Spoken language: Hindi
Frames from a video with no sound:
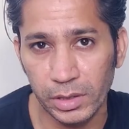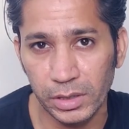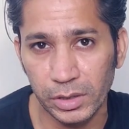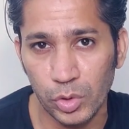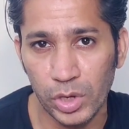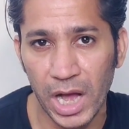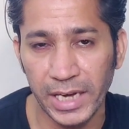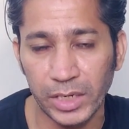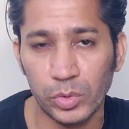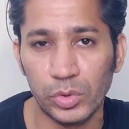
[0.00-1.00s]
को
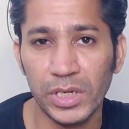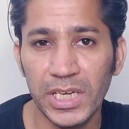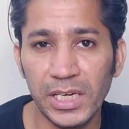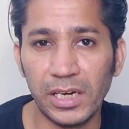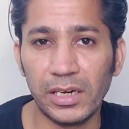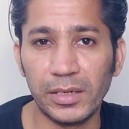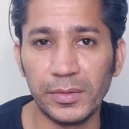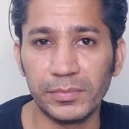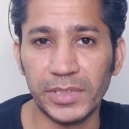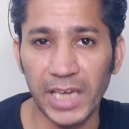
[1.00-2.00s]
कहानी को
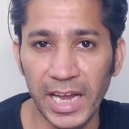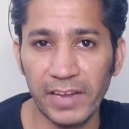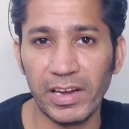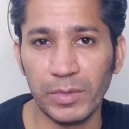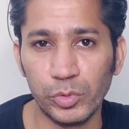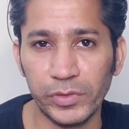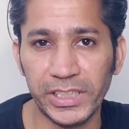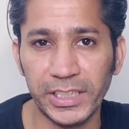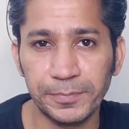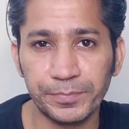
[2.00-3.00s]
दिखाने वाली मूवी थी